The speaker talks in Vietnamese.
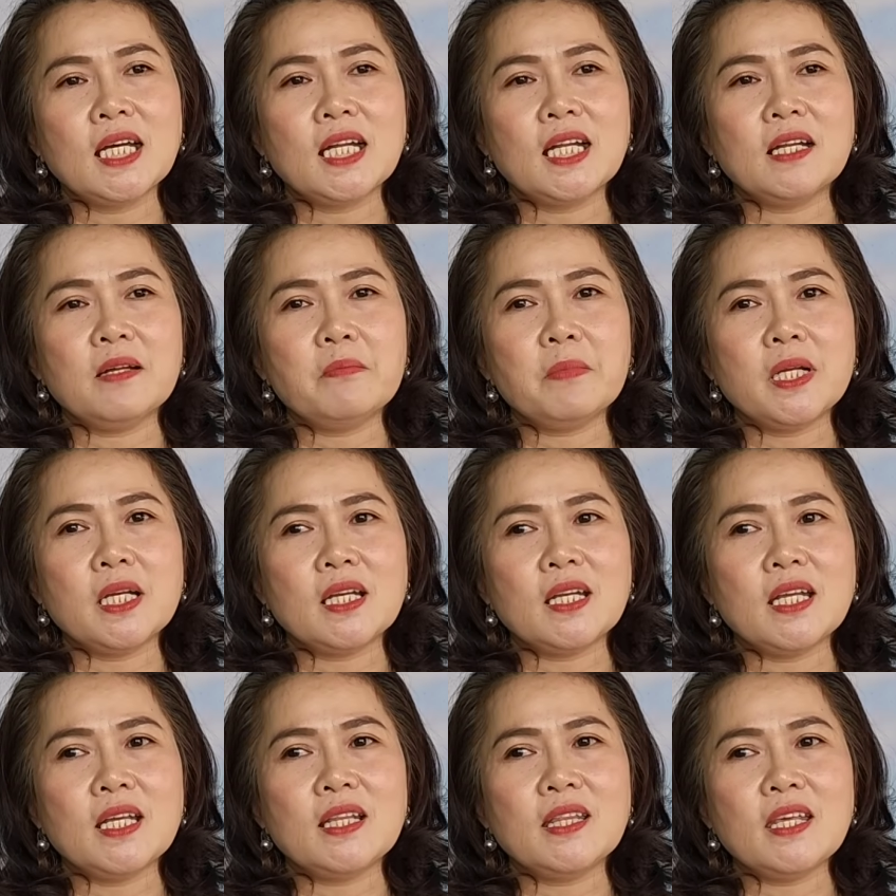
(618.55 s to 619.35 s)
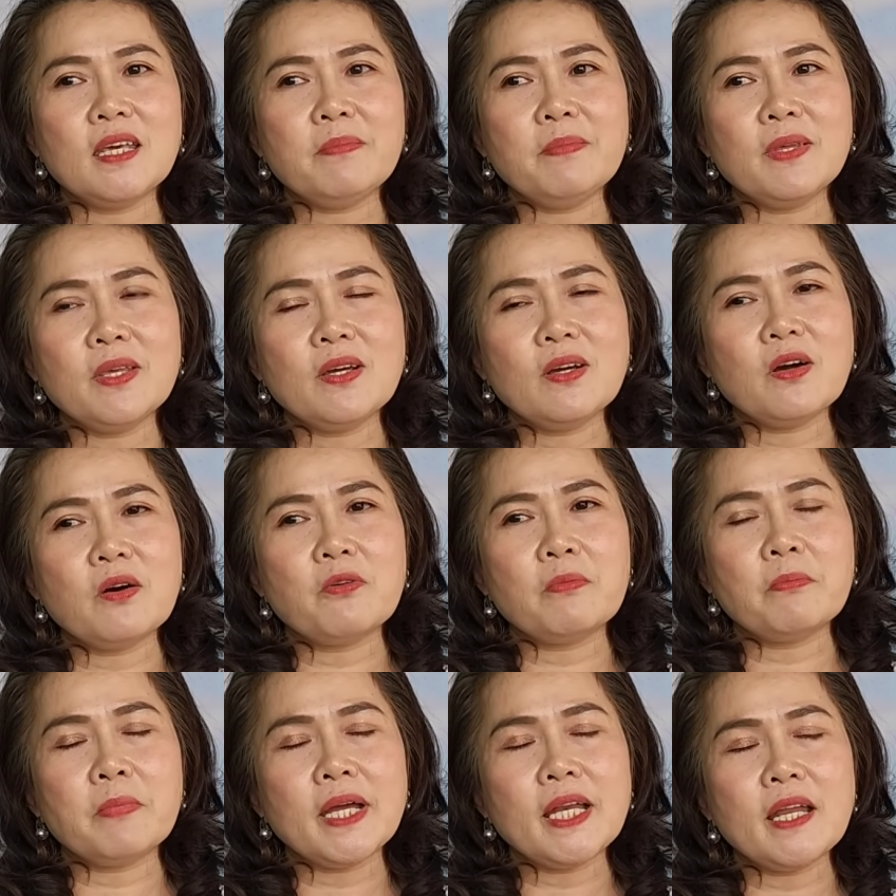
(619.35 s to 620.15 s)
để mình đi tiếp chứ
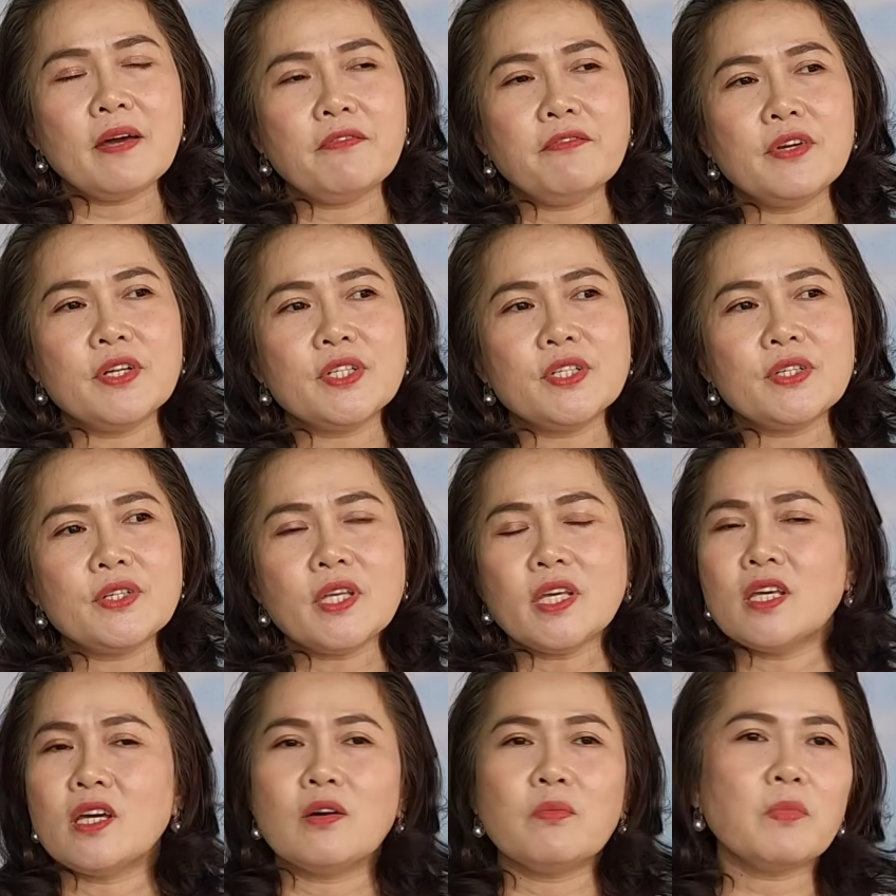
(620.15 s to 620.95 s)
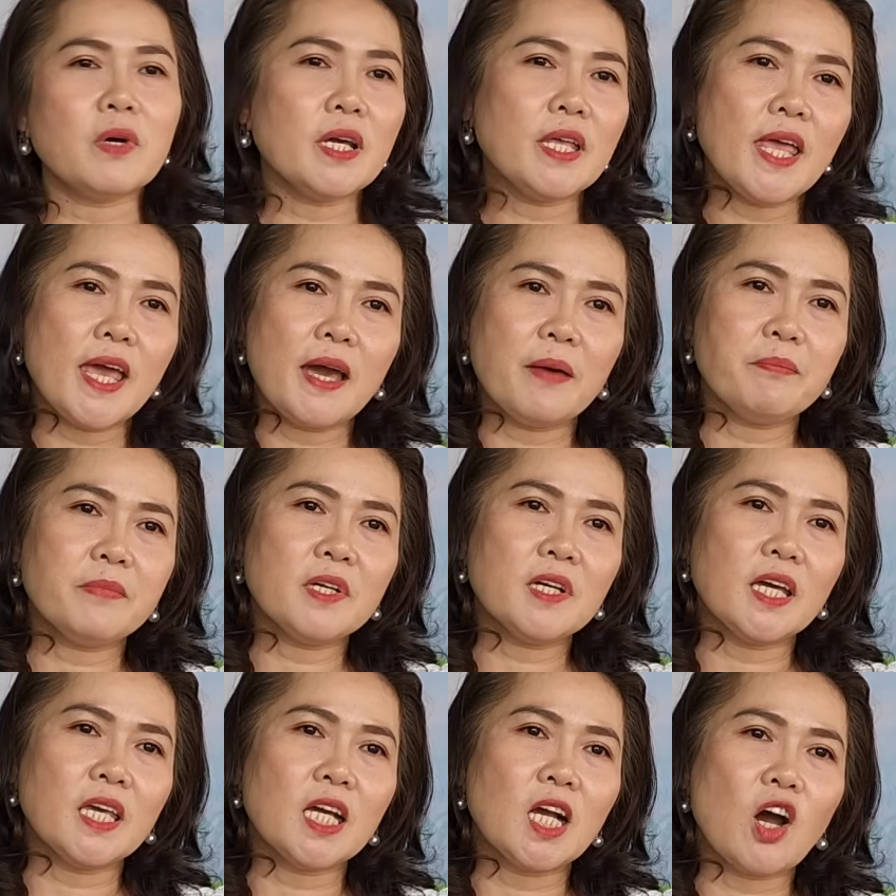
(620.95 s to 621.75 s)
còn mấy năm về trước chị không có
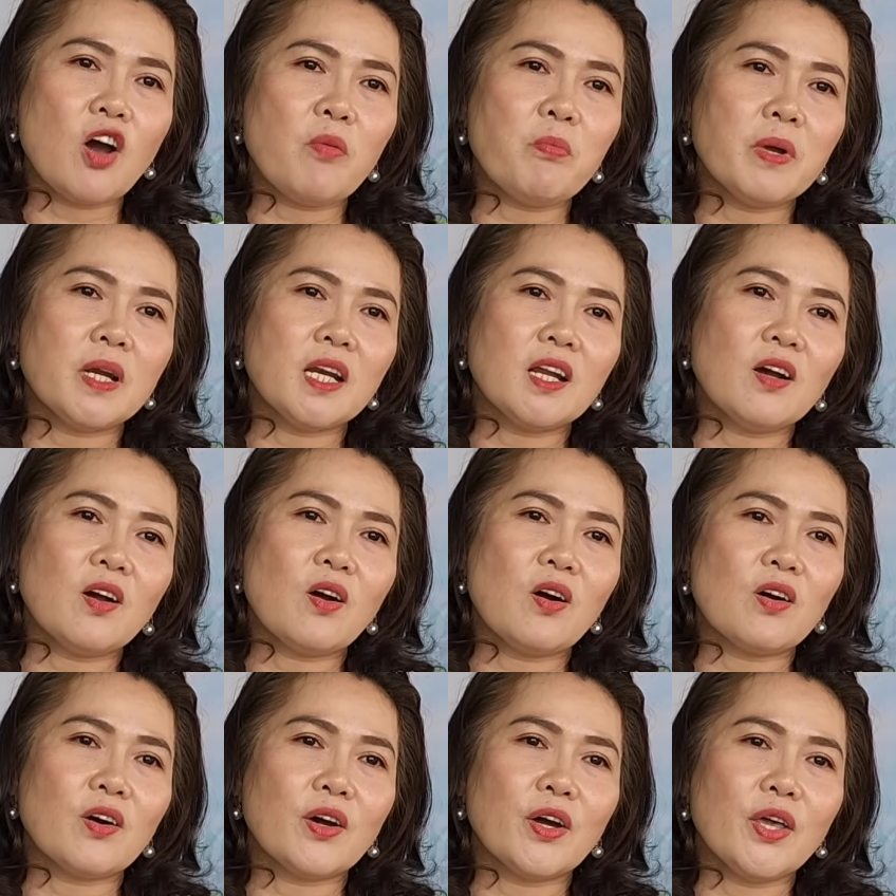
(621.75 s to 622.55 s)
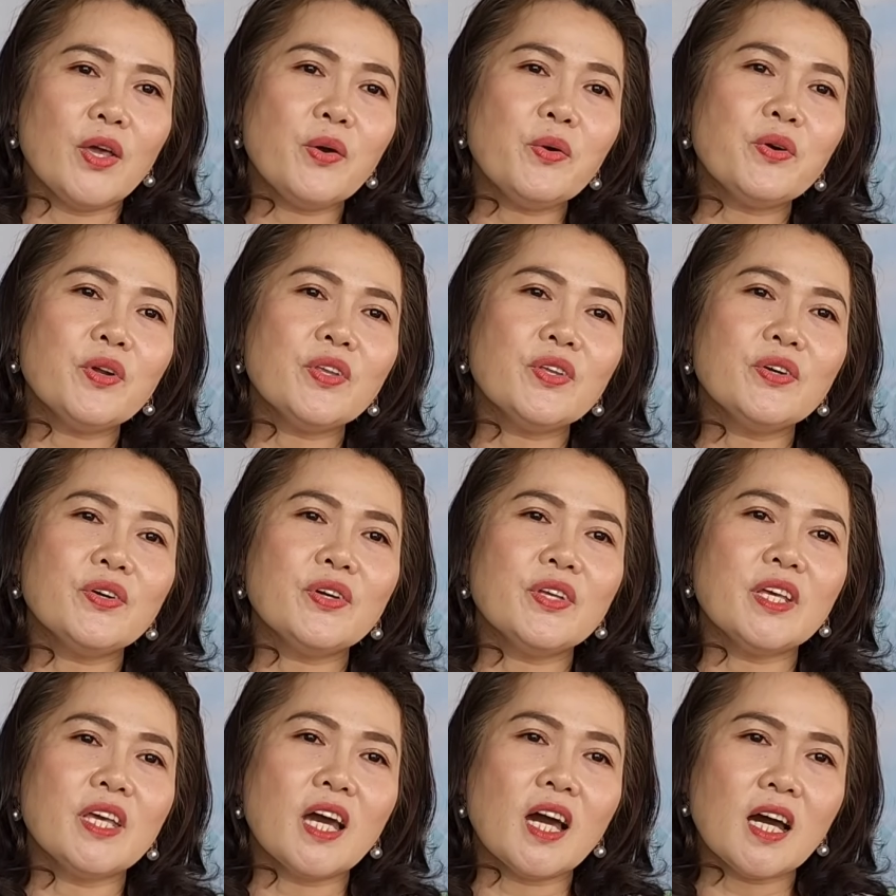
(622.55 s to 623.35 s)
dám nghĩ con mình nó còn yếu nó chưa
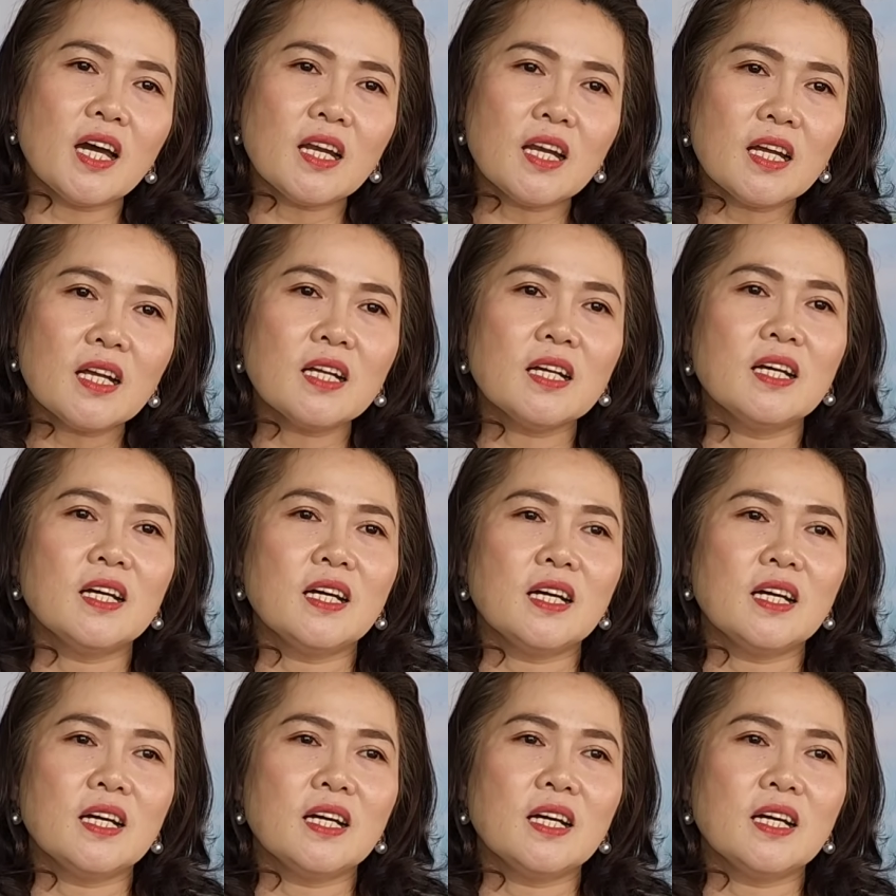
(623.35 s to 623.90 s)
gì hết đó nên yeah.